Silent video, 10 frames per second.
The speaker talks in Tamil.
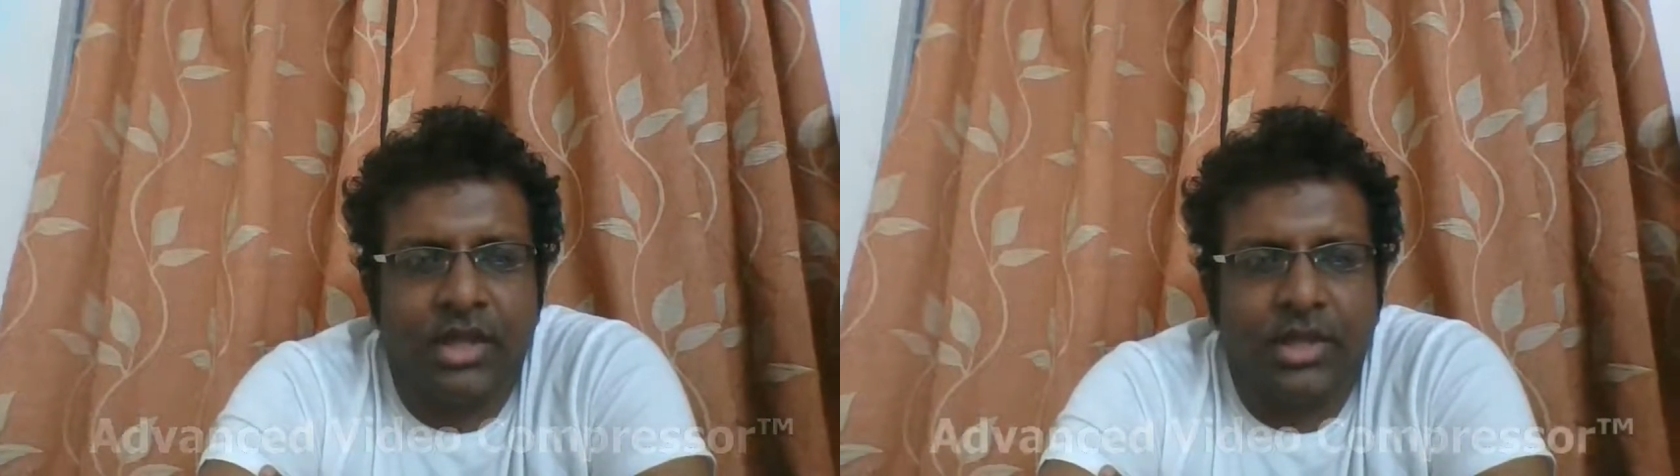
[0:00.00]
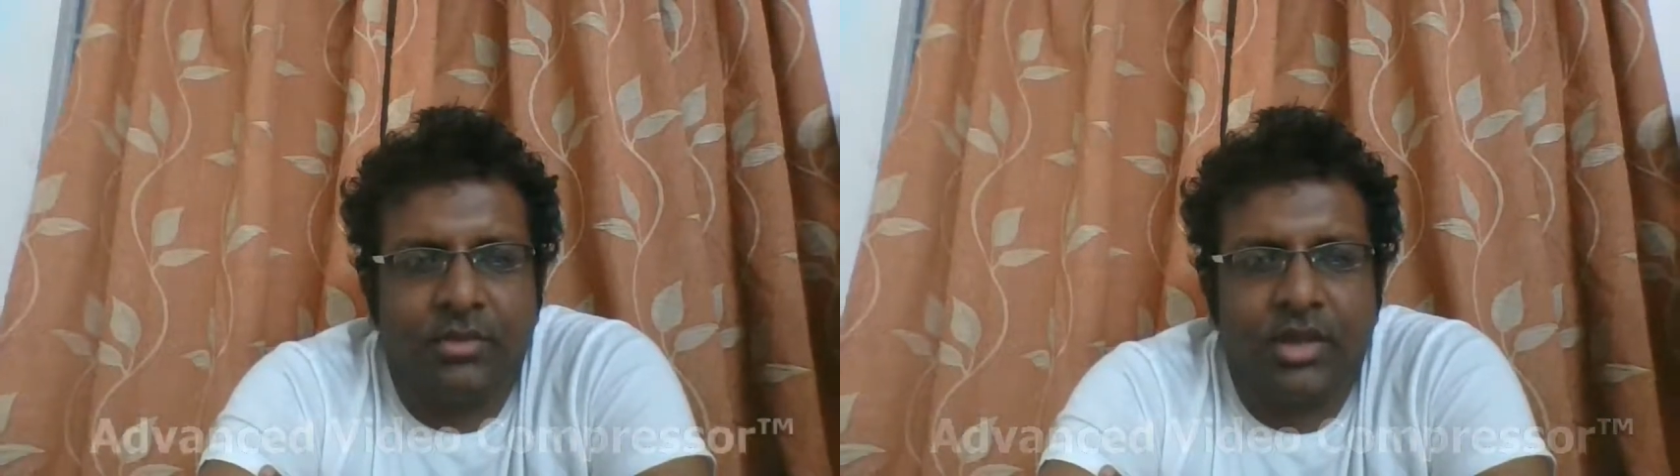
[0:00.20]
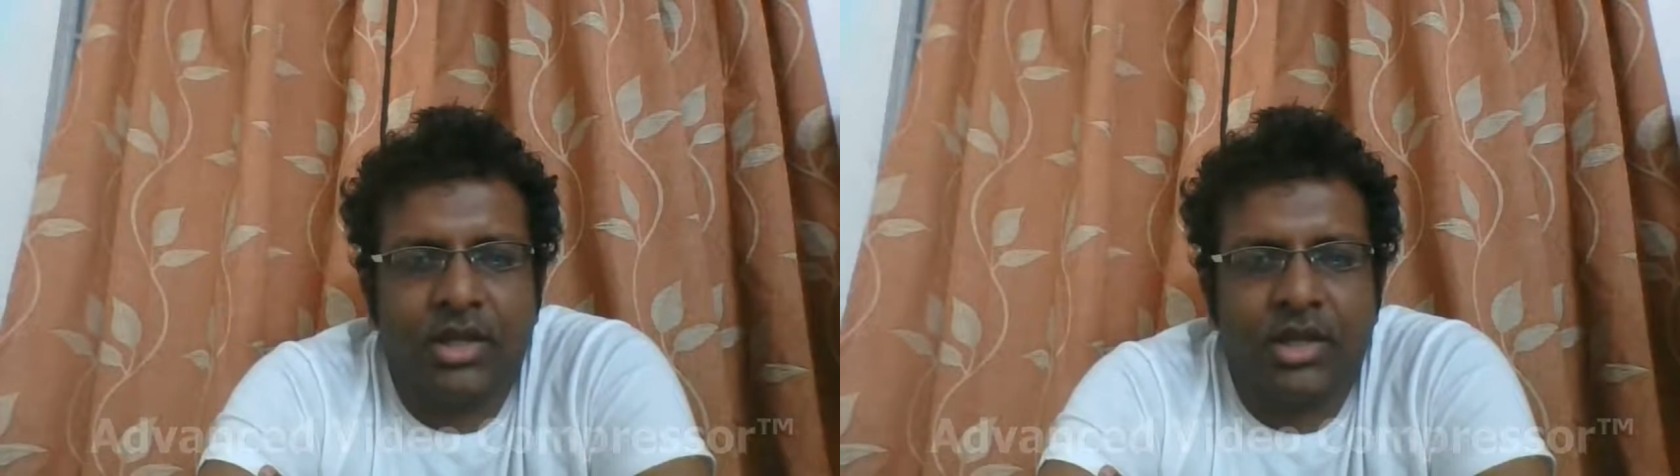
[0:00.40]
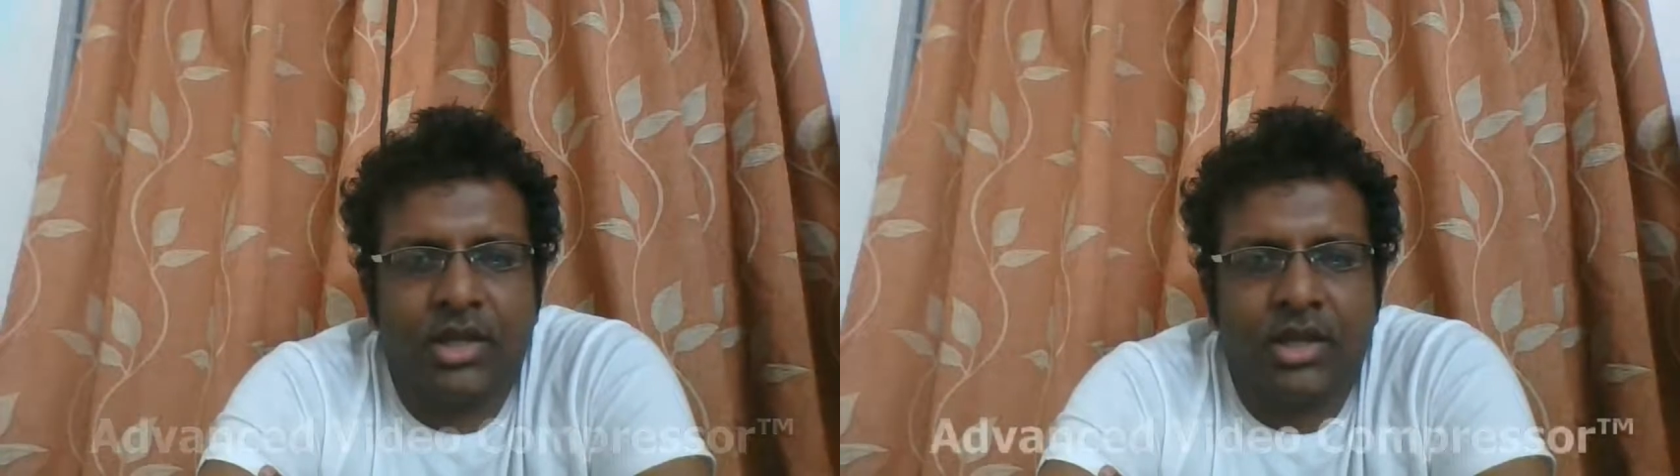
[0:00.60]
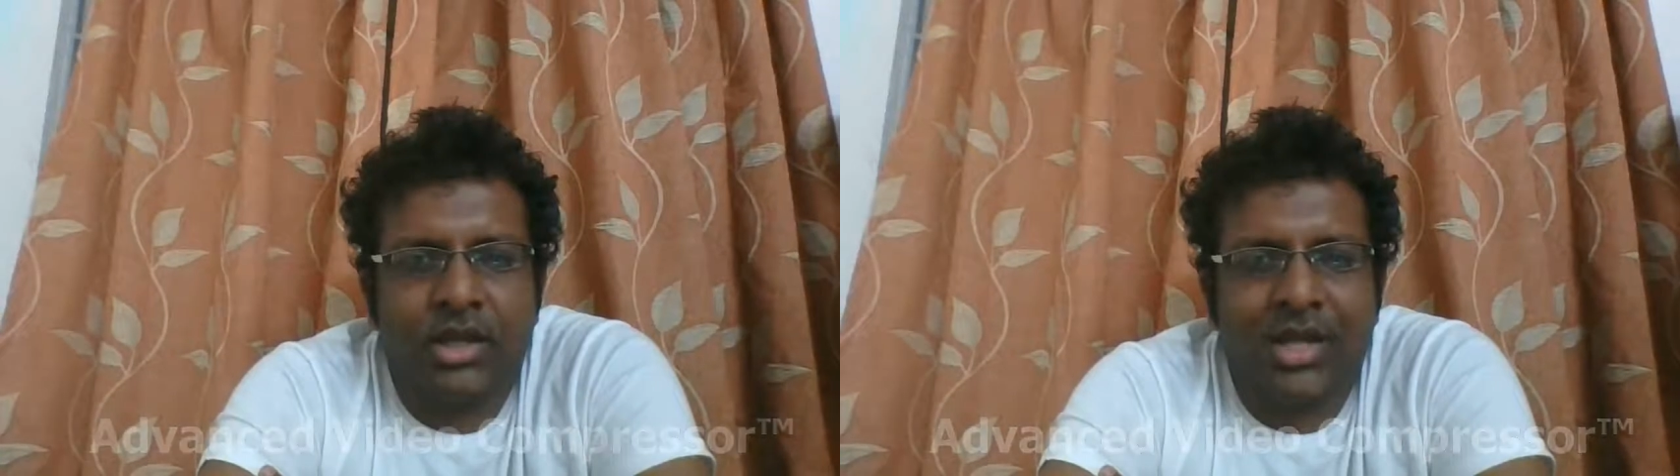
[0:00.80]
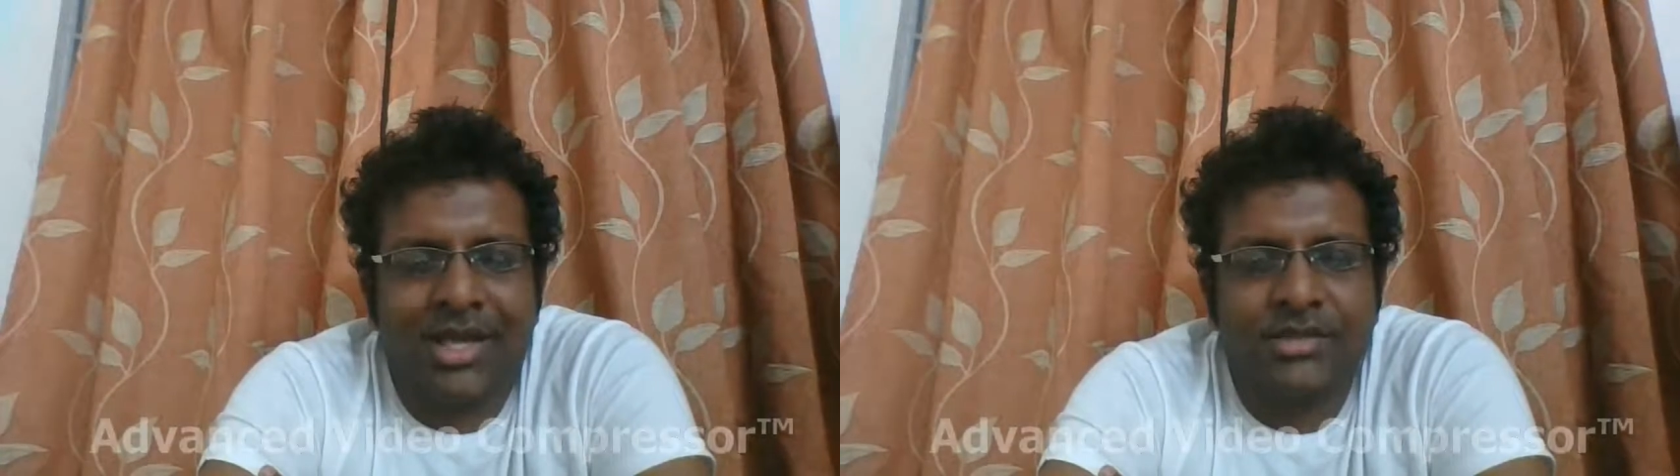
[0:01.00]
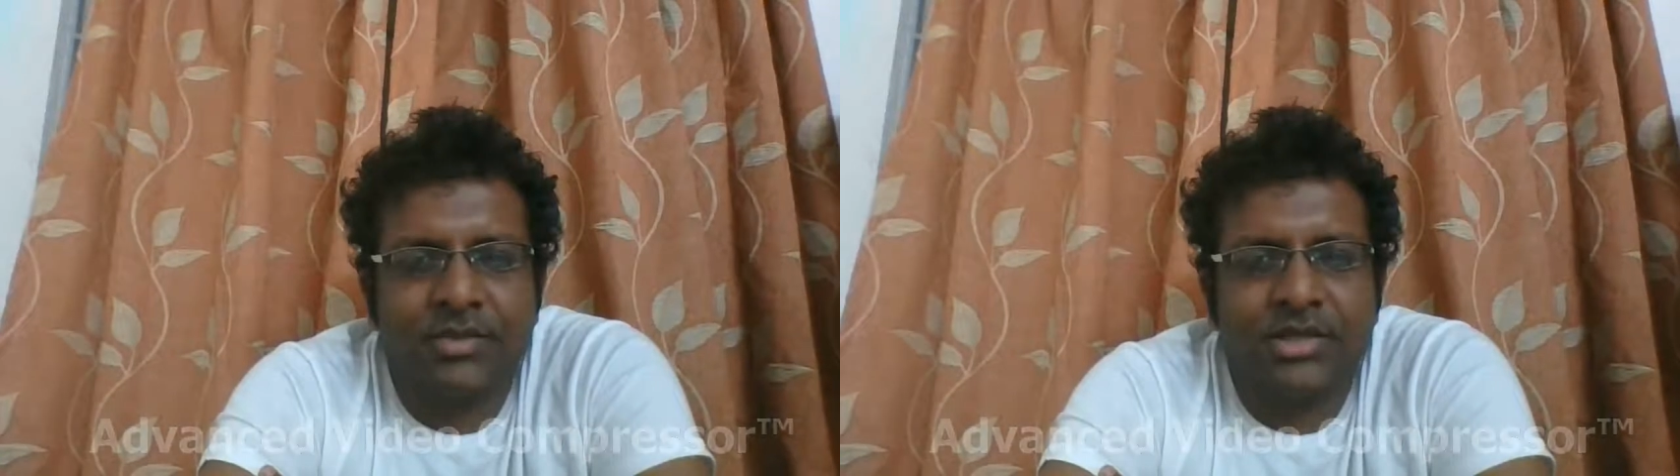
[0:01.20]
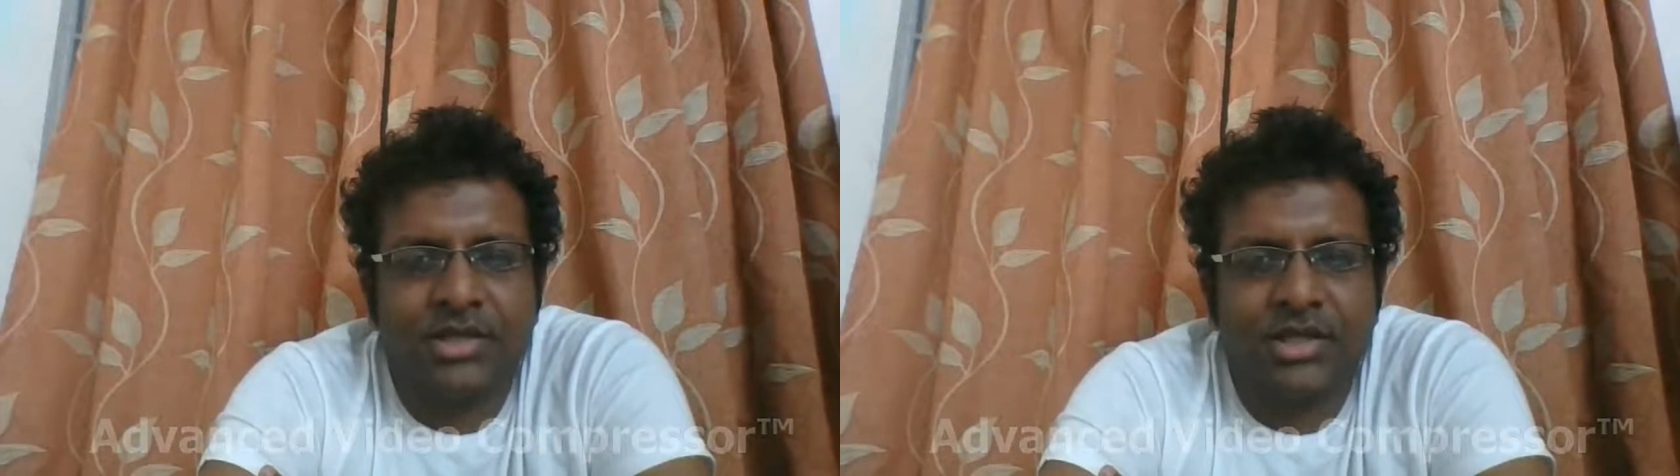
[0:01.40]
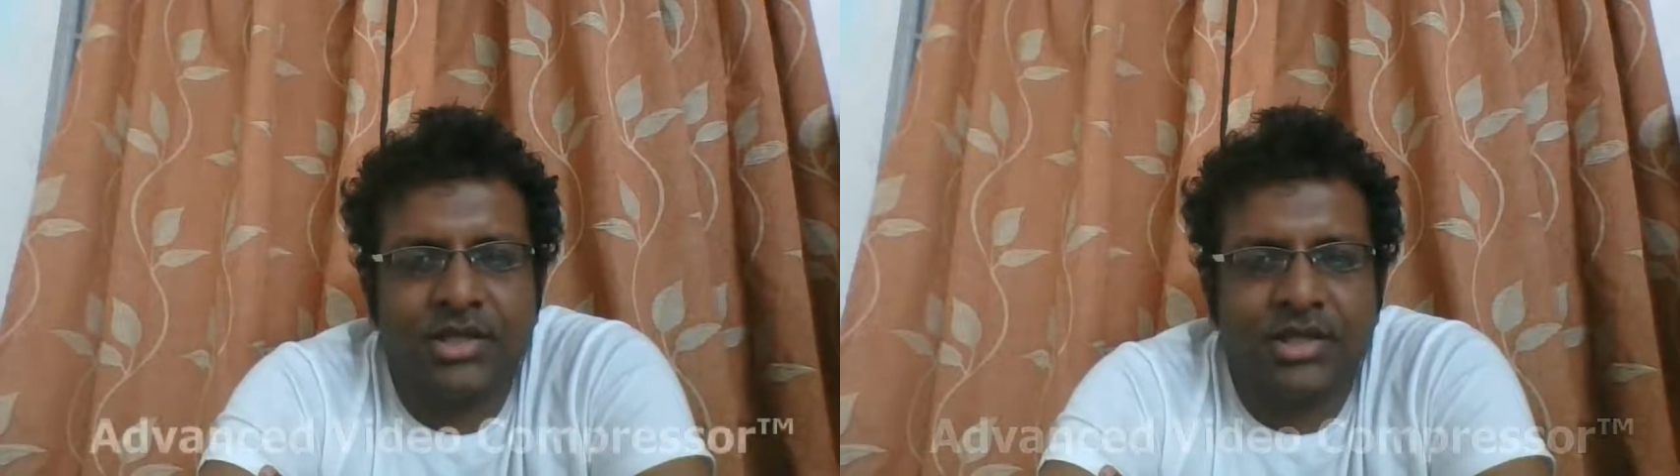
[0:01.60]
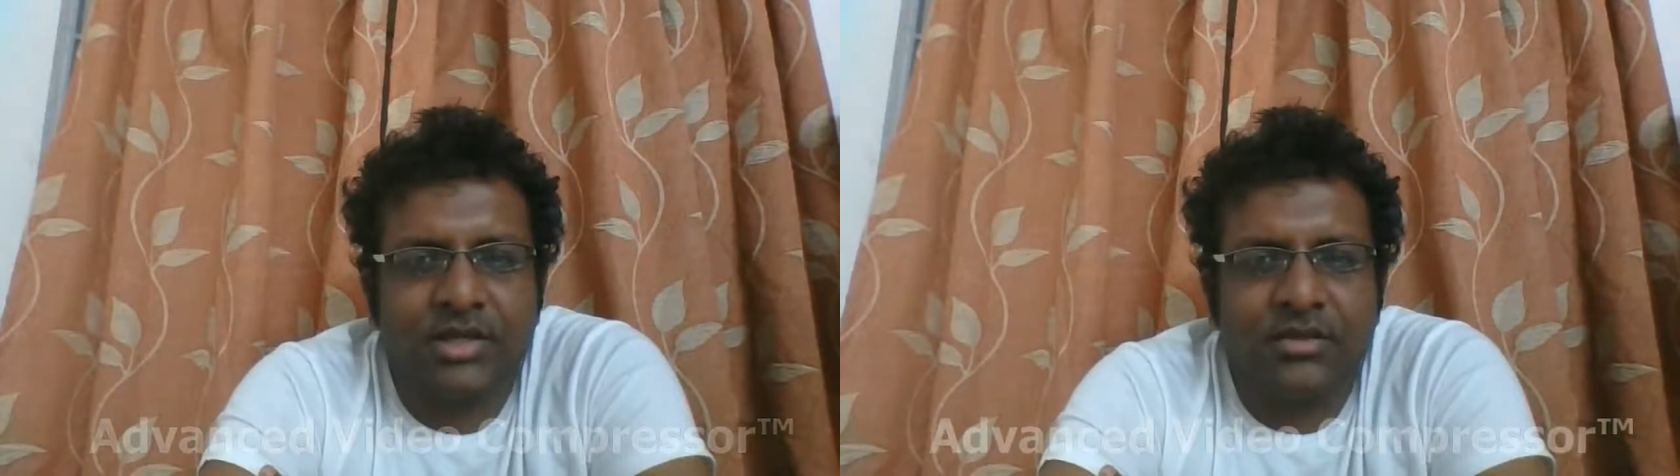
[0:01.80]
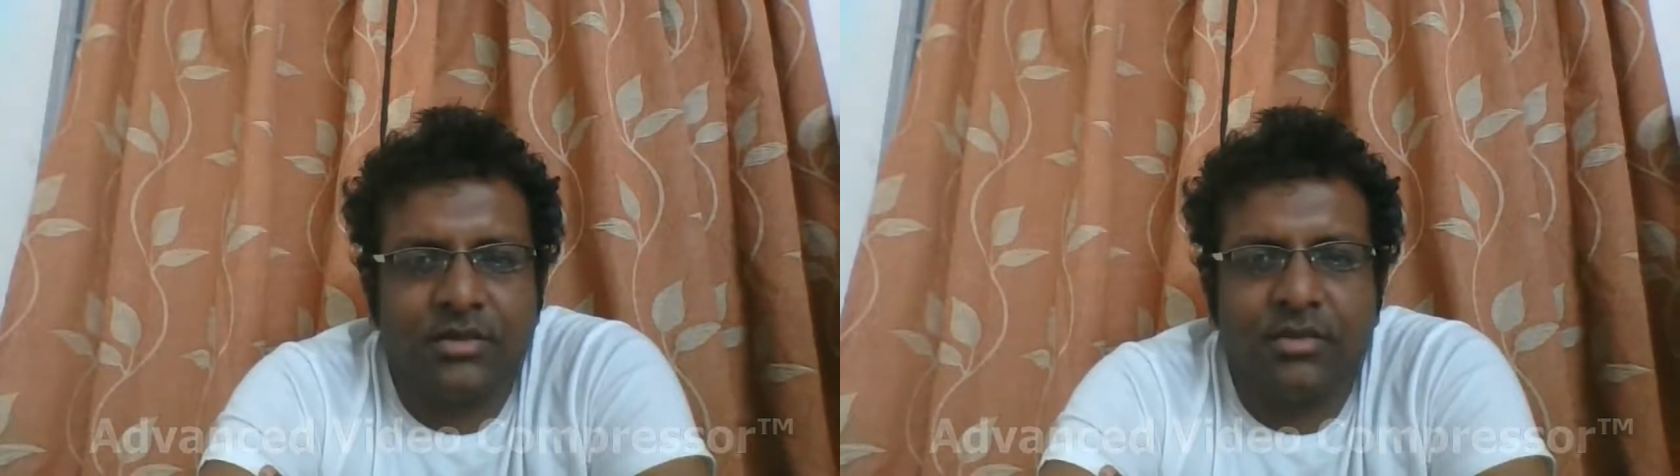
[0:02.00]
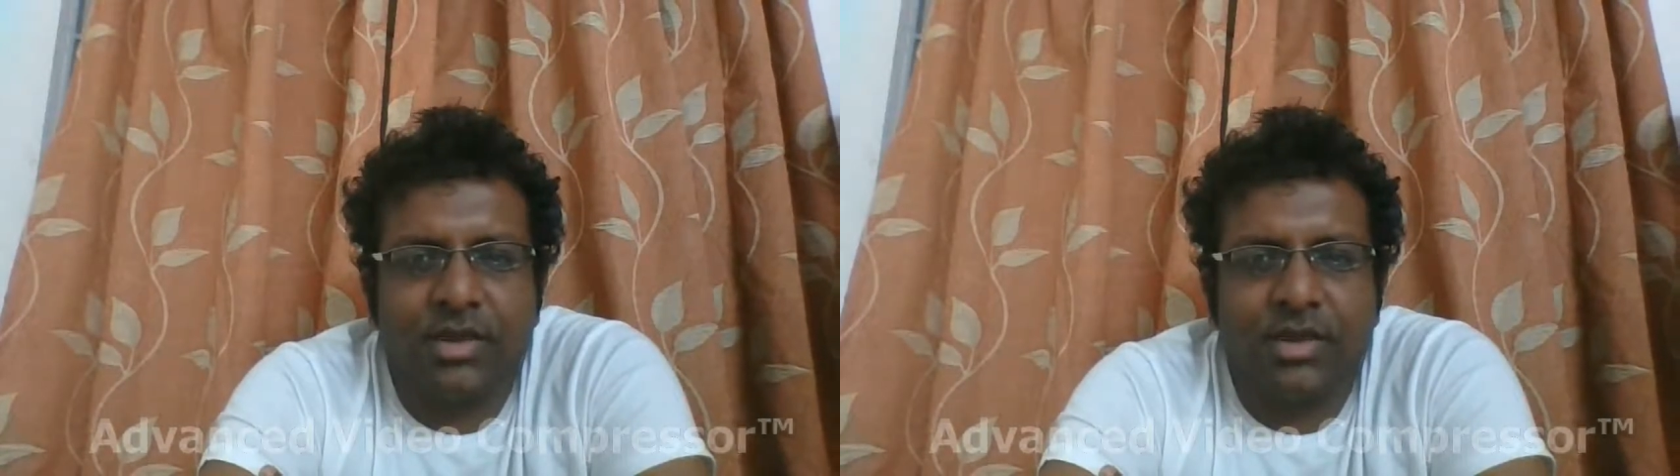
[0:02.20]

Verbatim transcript: இது மாதிரி கேஷ் பேஸ் கில்லிங்ஸ் நடக்கிறது